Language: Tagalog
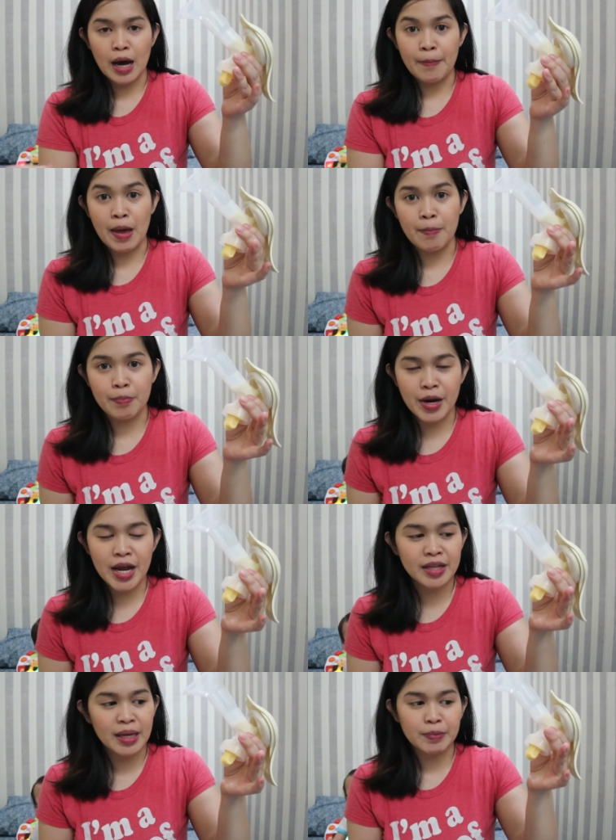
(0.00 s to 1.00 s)
uh,
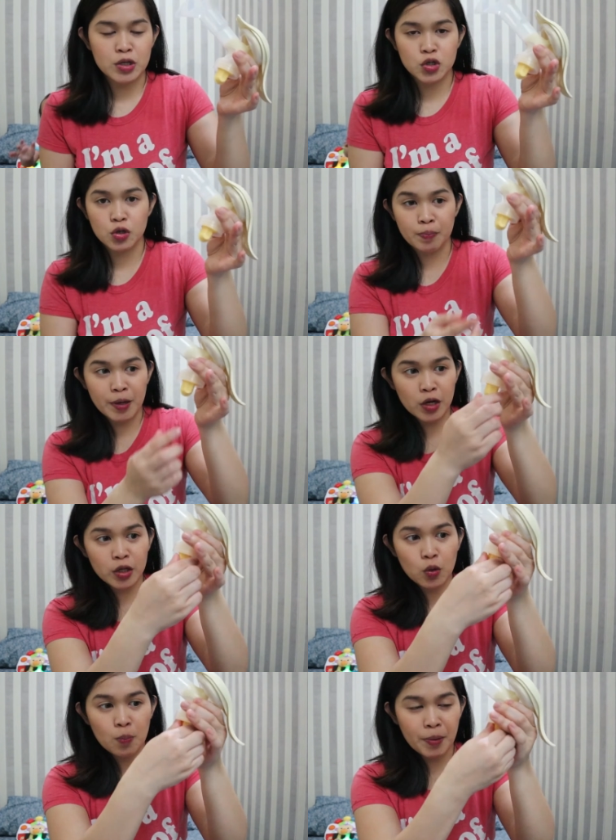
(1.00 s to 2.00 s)
membrane, I'm not sure. Pero
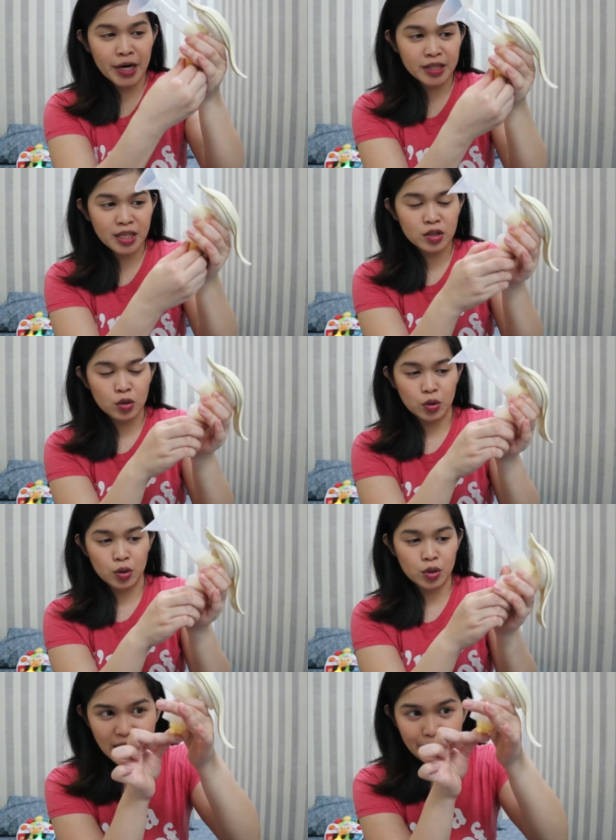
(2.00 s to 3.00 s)
itong part na
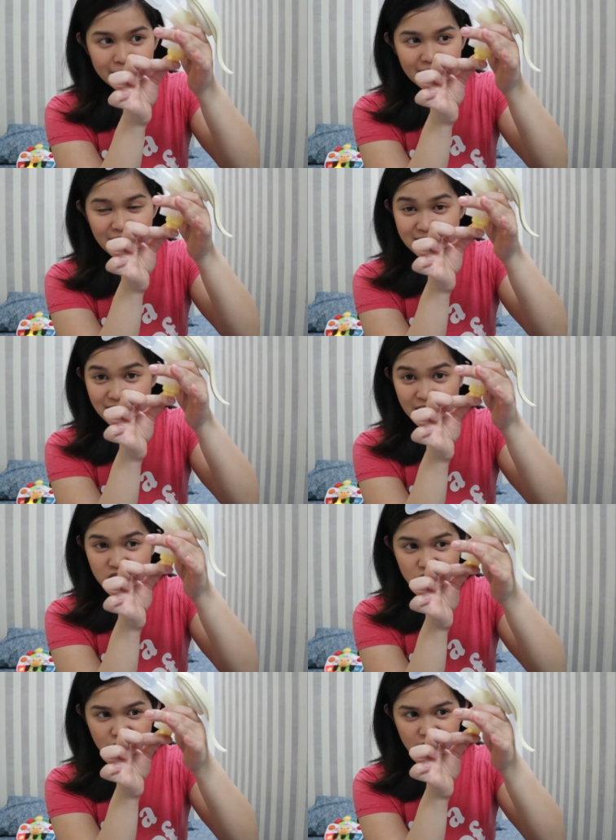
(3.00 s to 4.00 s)
to, dapat
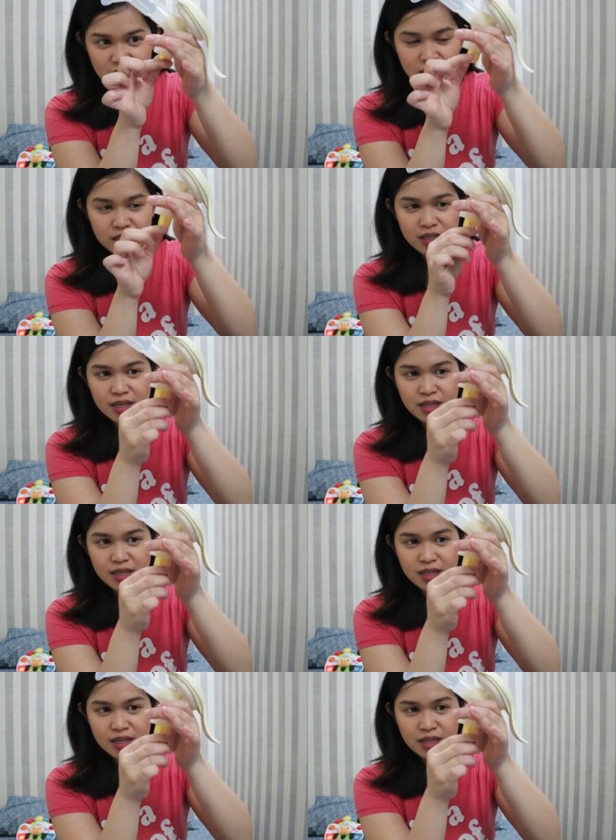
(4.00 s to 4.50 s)
nakaside siya